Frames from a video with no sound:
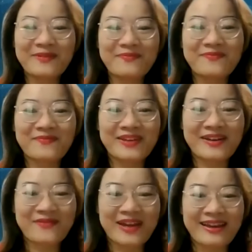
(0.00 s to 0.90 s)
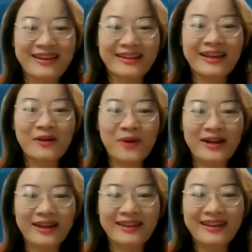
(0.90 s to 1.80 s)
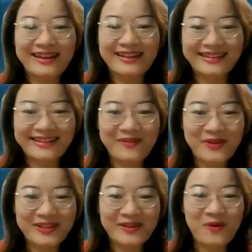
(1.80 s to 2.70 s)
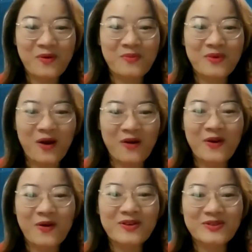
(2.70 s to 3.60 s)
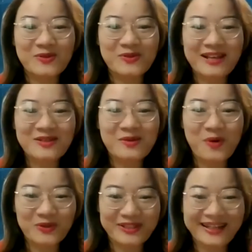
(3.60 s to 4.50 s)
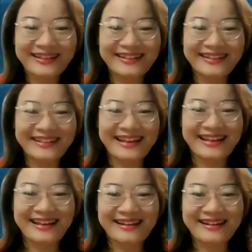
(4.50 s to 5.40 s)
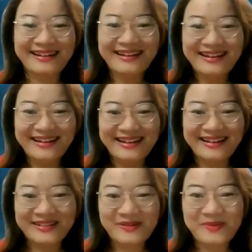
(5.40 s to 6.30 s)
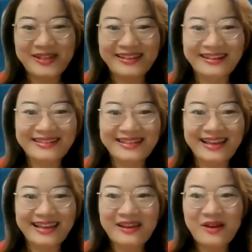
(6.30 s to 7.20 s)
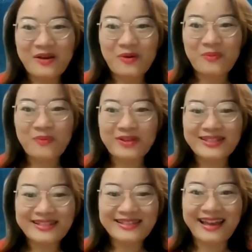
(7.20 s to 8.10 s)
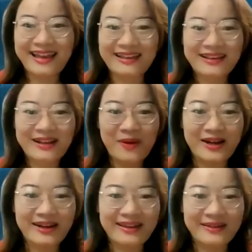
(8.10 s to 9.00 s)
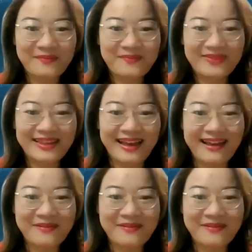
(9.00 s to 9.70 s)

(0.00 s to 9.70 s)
biết ờ, về cái kết quả này thì các quý thầy cô cùng gõ vào ô cửa sổ chat số 1 nhé để à, à, cho mình ờ, sẽ cùng chia sẻ cái kết quả này. Dạ,